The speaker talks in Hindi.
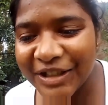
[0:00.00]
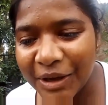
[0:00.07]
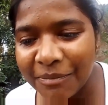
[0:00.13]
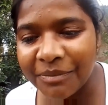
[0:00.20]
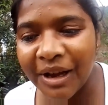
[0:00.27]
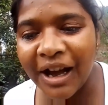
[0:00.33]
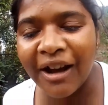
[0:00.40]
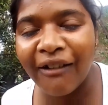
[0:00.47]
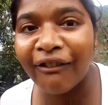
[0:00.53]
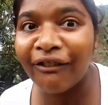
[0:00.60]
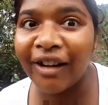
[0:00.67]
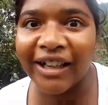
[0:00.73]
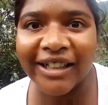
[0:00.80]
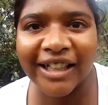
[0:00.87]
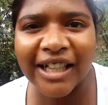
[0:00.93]
तो हम ना
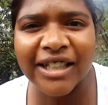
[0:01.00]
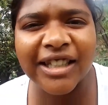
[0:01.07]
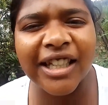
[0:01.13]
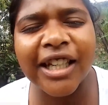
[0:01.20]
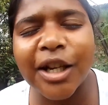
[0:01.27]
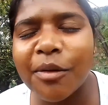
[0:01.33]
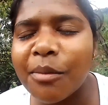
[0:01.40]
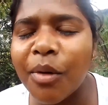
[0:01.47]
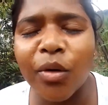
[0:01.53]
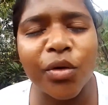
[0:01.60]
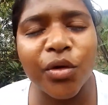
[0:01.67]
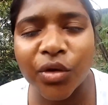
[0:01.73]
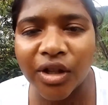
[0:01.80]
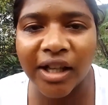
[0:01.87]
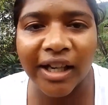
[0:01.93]
वही दिखा दिखने में
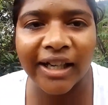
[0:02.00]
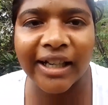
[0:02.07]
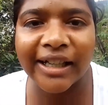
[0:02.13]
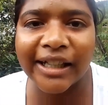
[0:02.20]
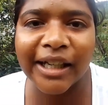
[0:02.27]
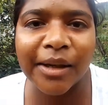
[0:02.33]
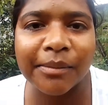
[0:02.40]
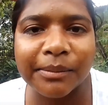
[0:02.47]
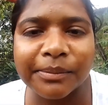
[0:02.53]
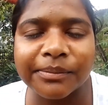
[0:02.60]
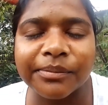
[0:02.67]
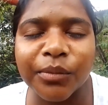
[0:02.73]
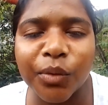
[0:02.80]
बहुत सुंदर है लेकिन हम